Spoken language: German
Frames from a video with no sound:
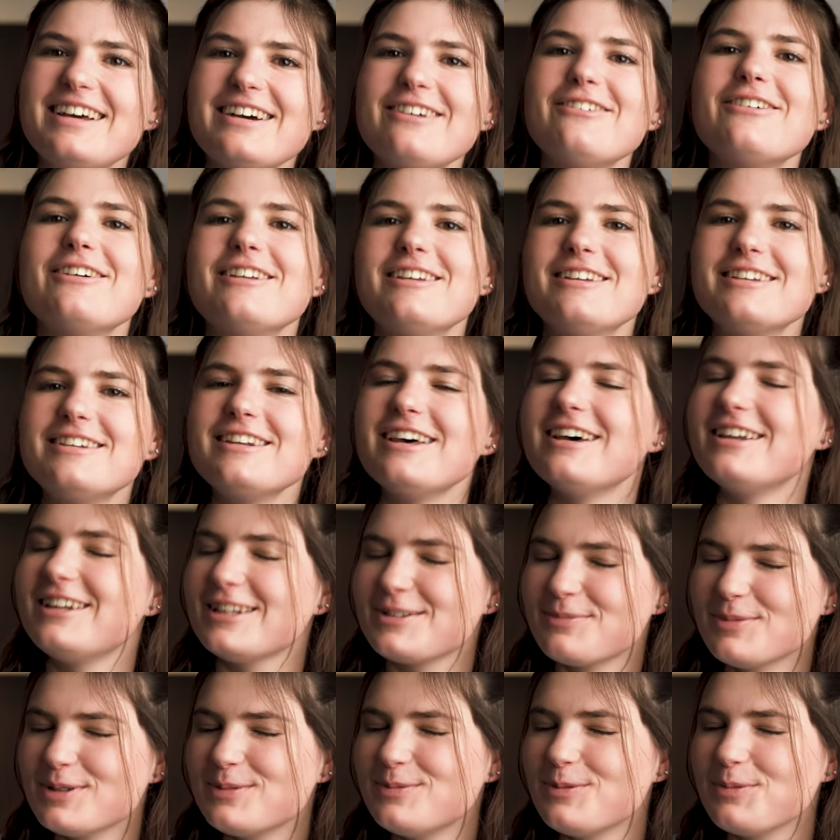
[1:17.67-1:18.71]
Und äh,
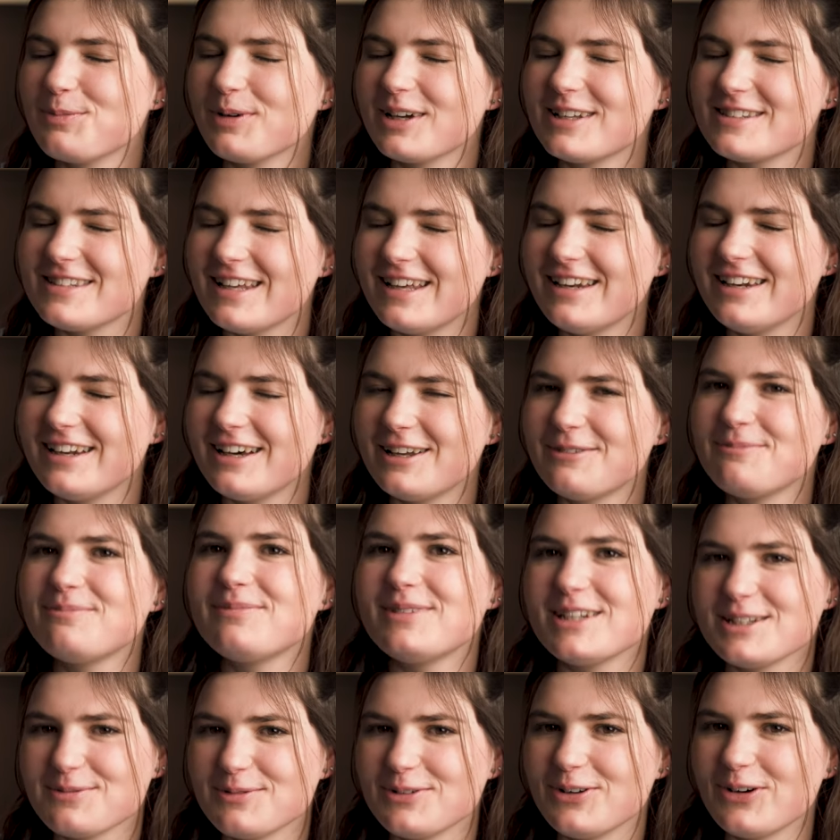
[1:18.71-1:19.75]
das müssen wir übrigens ändern.
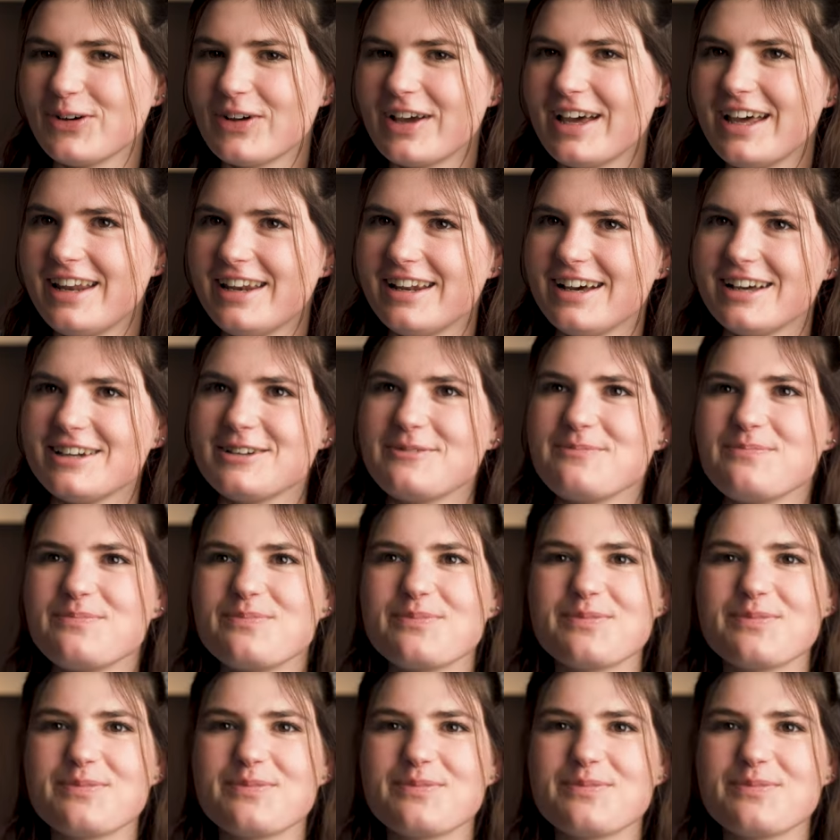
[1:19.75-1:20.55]
Das wird auch geändert.